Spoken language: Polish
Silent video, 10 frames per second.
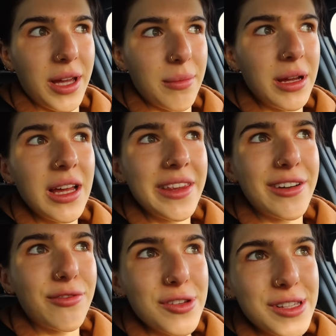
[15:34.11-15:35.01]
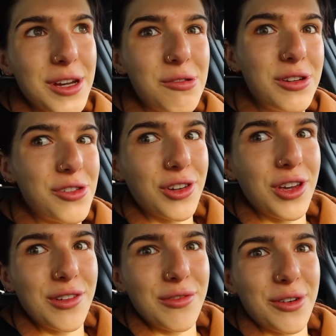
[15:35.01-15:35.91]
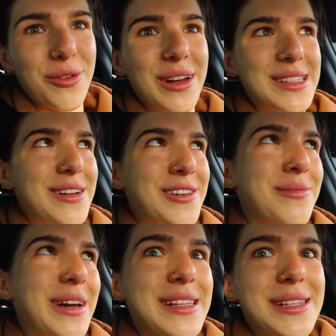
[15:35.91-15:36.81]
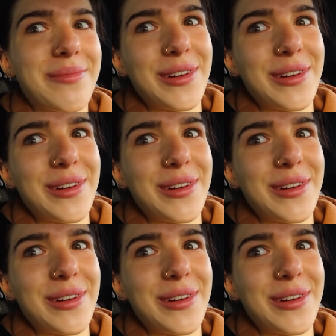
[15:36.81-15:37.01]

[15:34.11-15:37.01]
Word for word: tam te wąskie uliczki i w ogóle. Zobaczymy jak sobie